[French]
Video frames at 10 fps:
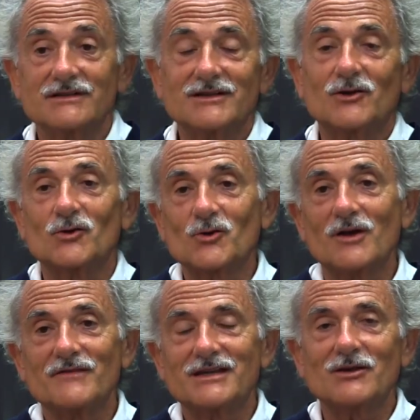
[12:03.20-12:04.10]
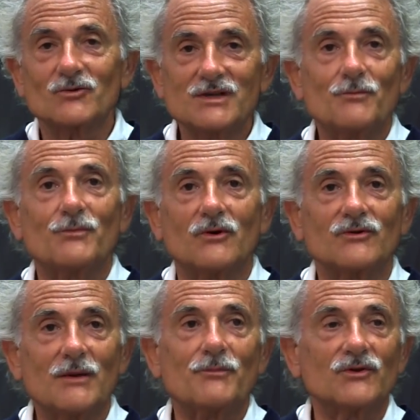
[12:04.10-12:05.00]
dire c'est quelqu'un avec qui on,
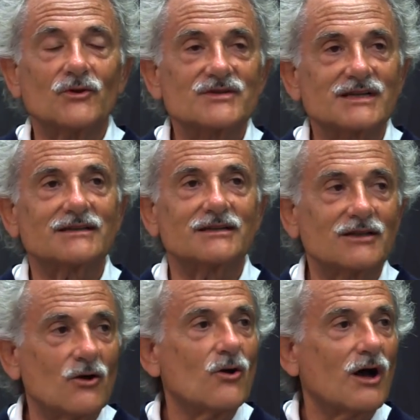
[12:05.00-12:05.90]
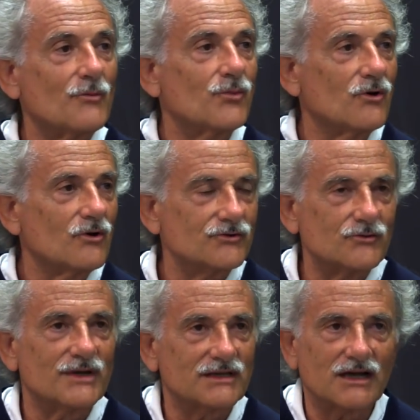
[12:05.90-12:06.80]
a pendant un certain temps un rapport de
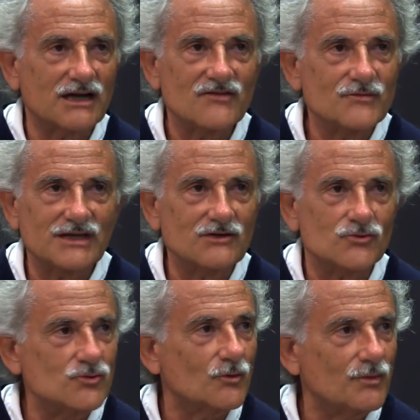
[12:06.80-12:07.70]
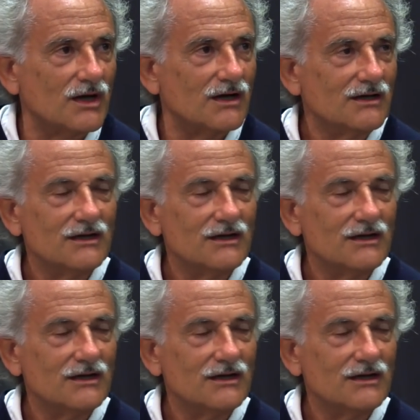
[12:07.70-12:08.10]
maître à élève, mais qui ne dure pas.